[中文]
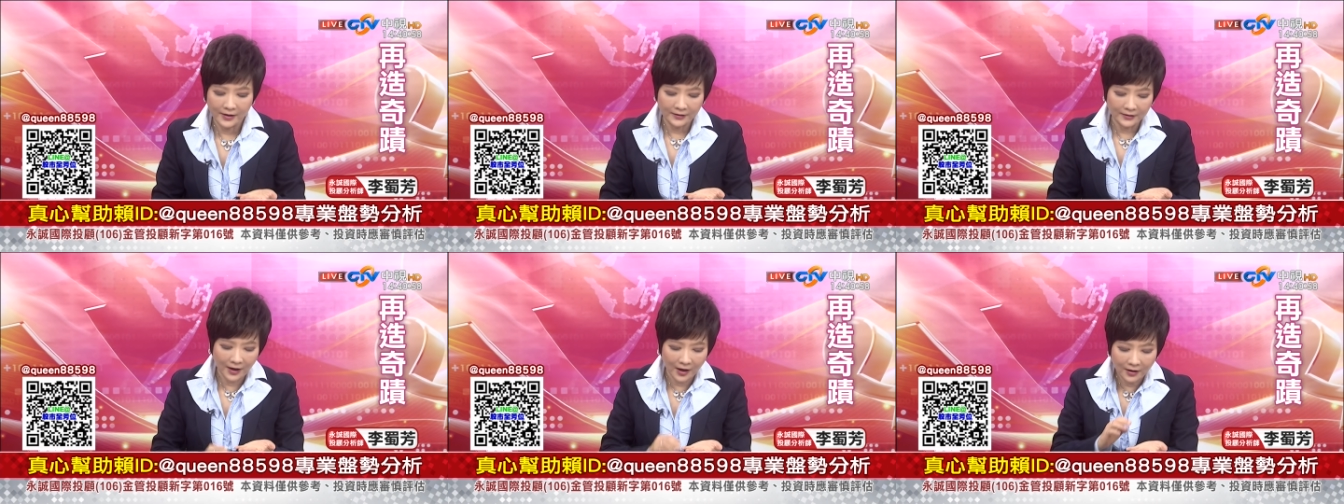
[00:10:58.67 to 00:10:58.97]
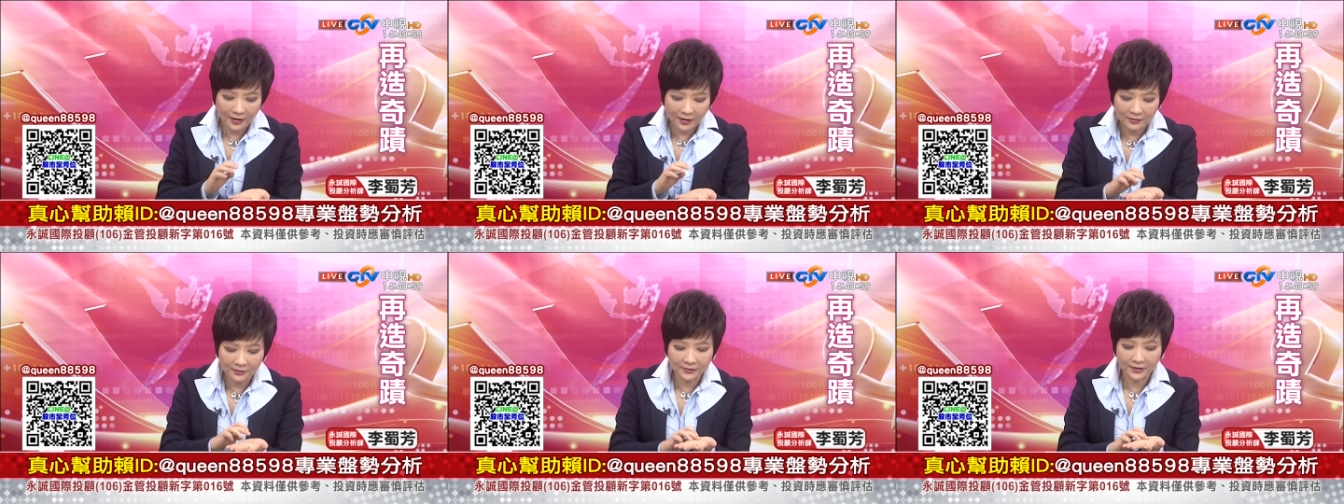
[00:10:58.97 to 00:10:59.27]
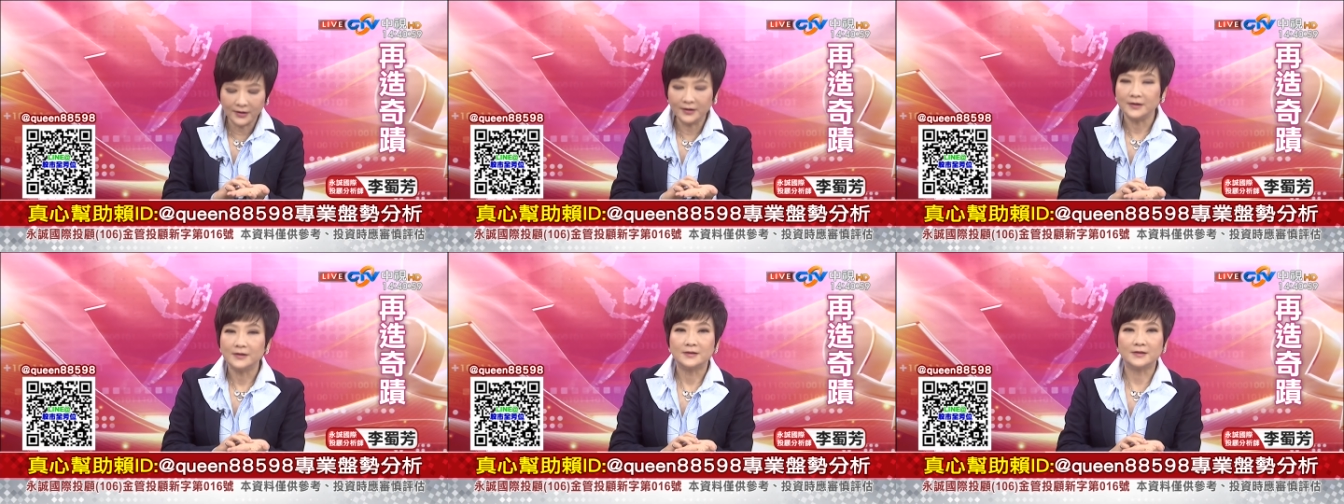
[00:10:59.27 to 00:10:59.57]
然后
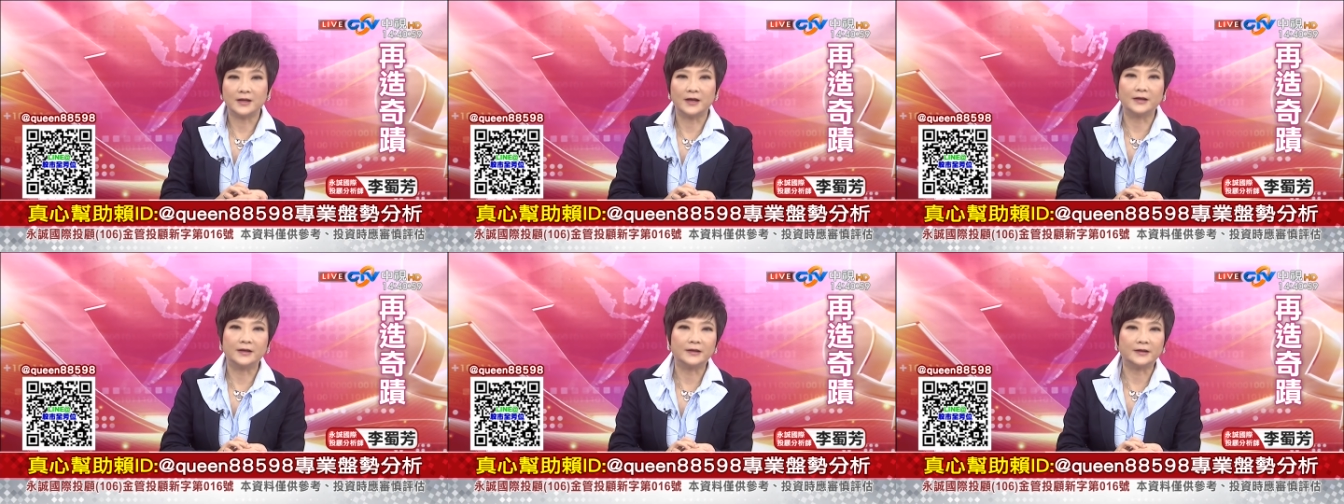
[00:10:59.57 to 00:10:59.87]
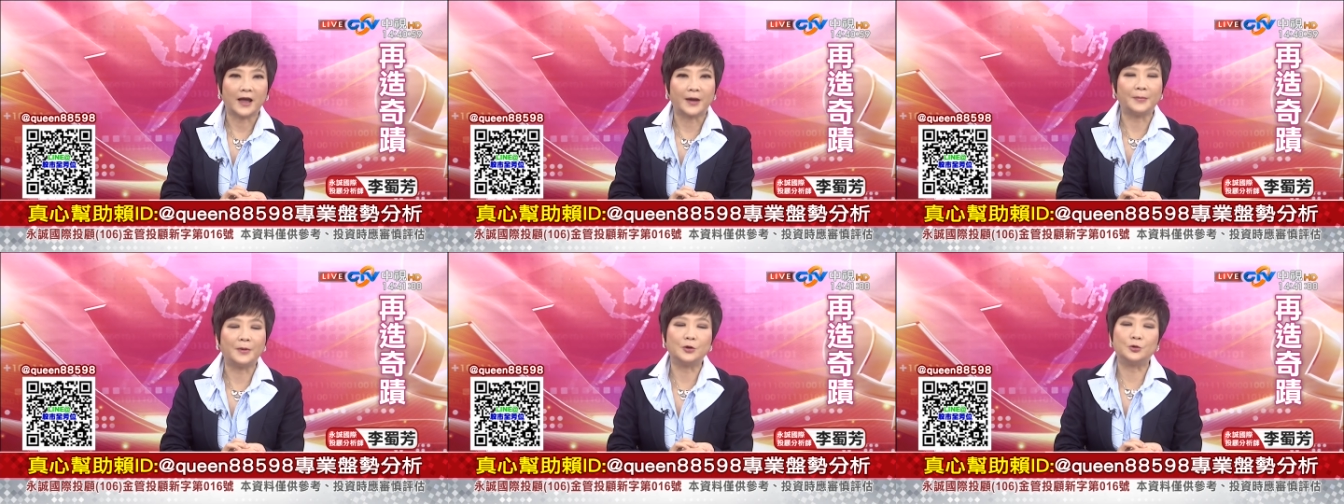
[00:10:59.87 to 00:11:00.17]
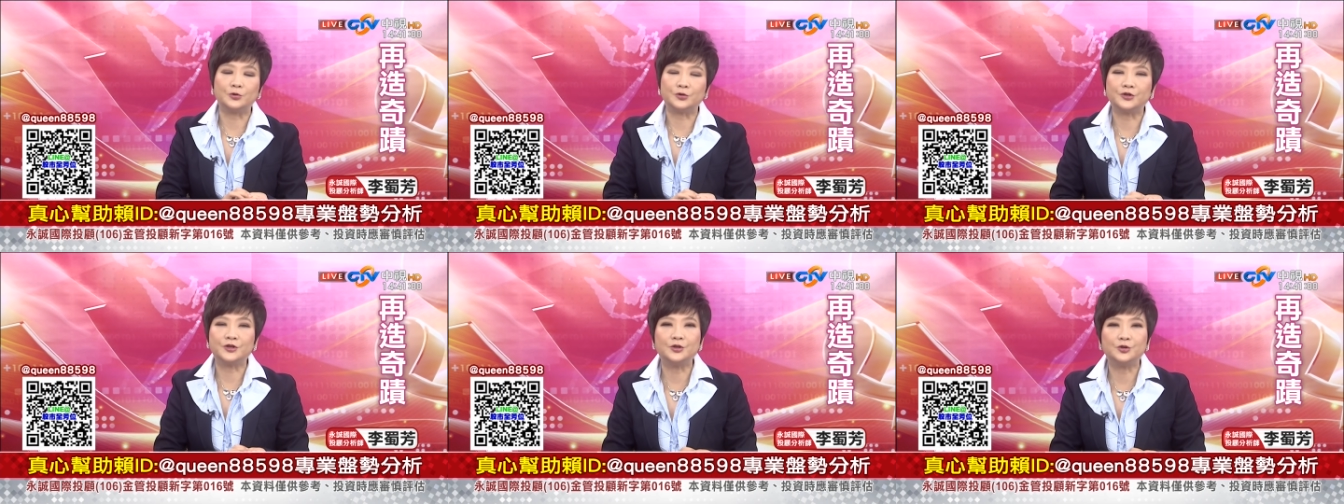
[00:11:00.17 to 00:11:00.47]
呢，整个台北
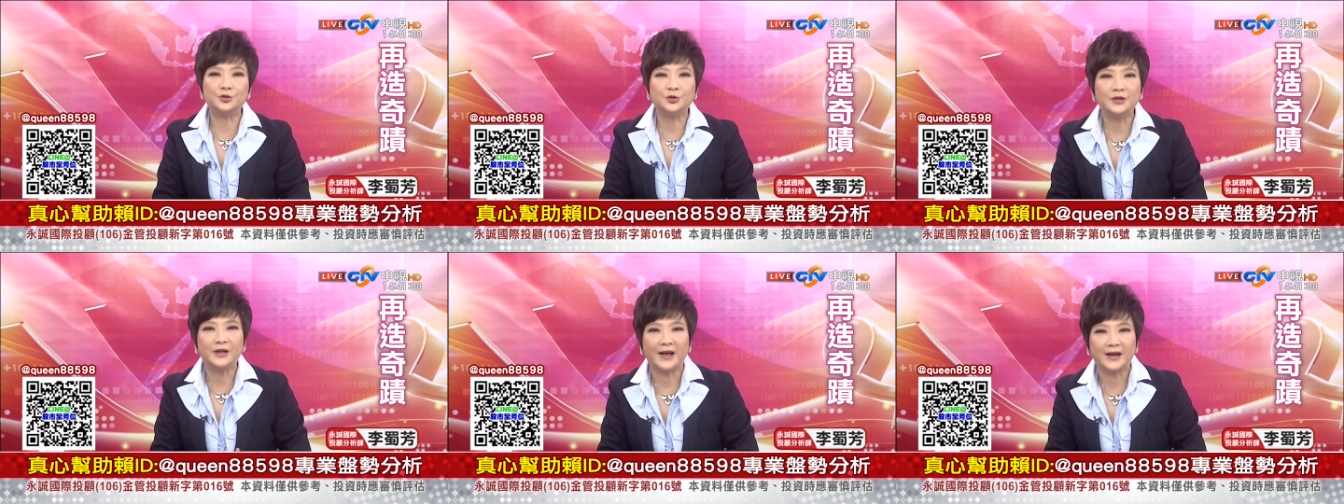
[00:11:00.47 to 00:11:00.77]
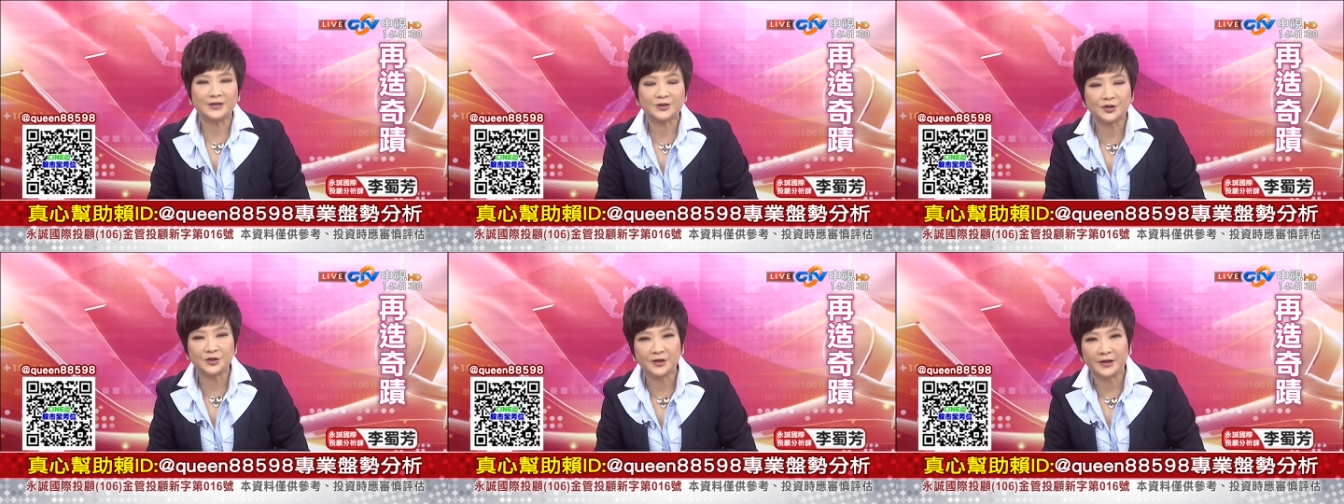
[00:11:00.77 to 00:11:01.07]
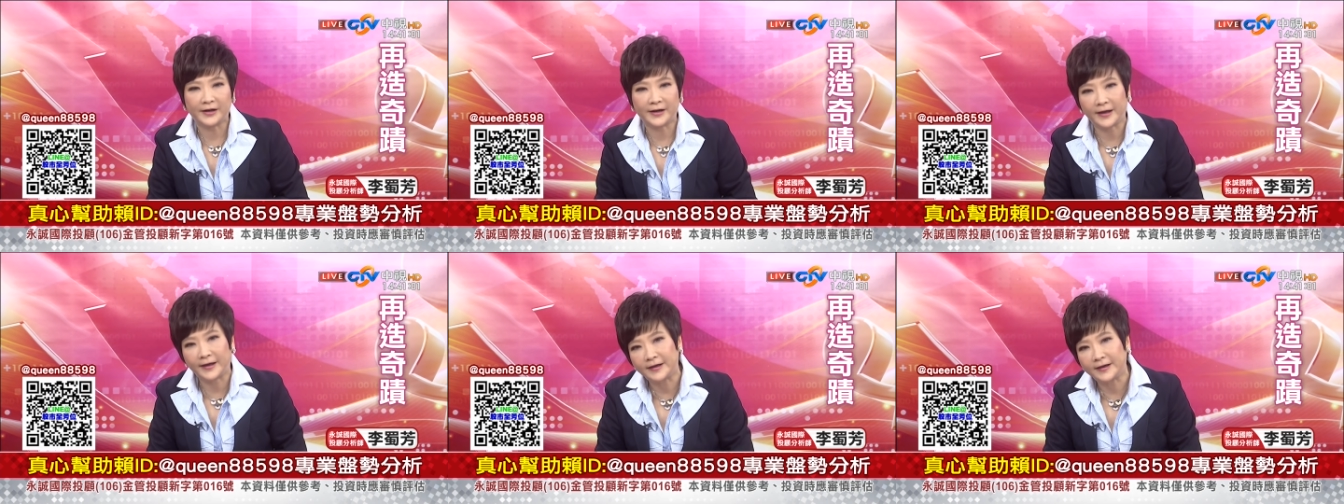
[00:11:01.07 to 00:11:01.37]
股市巨量式
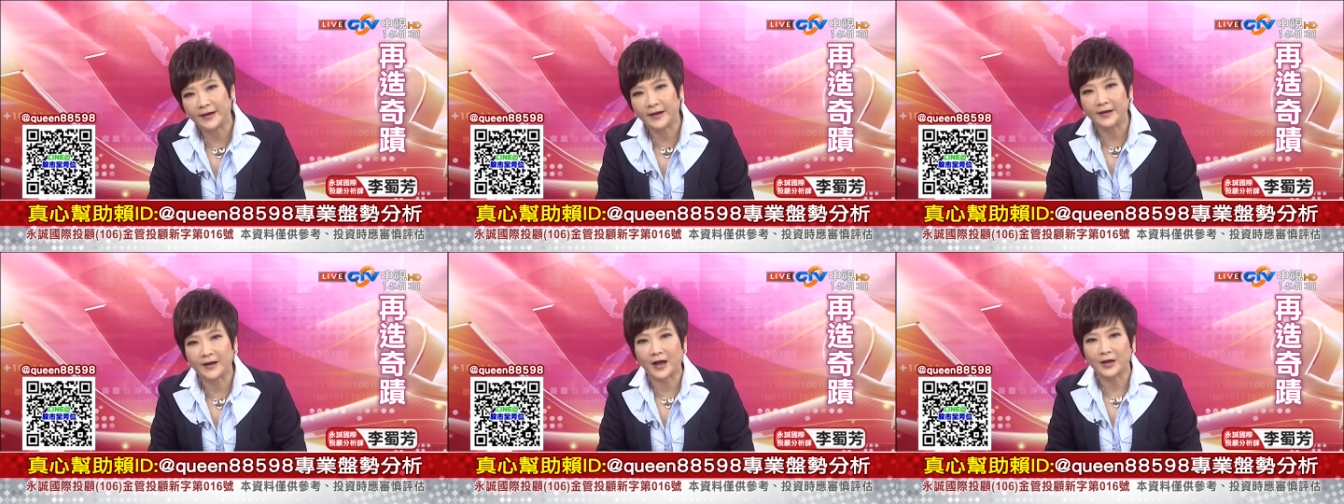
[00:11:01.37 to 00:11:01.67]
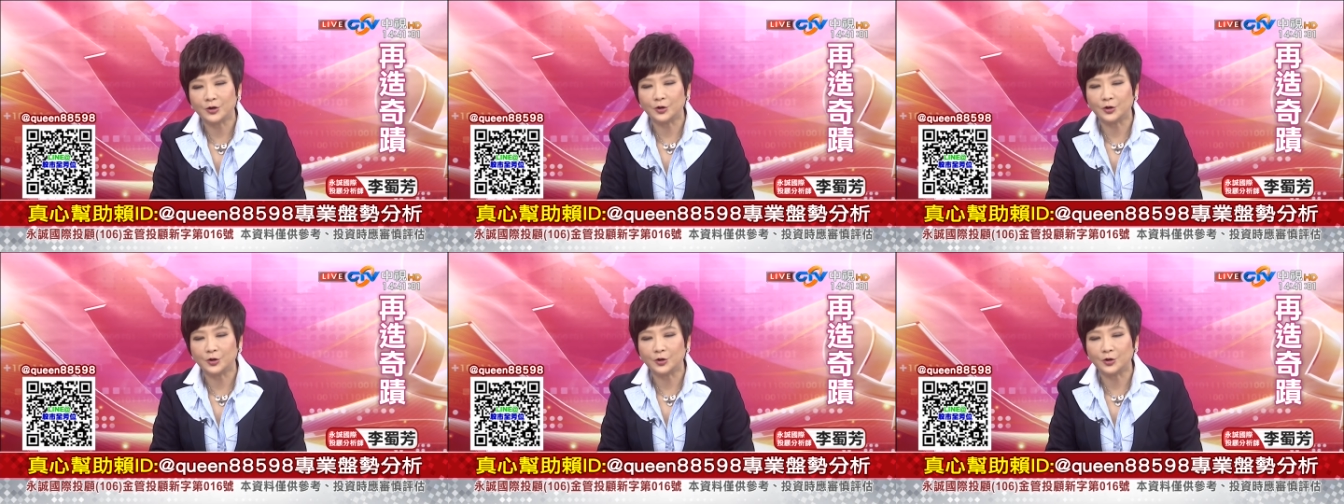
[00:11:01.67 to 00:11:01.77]
的黑 K 啦，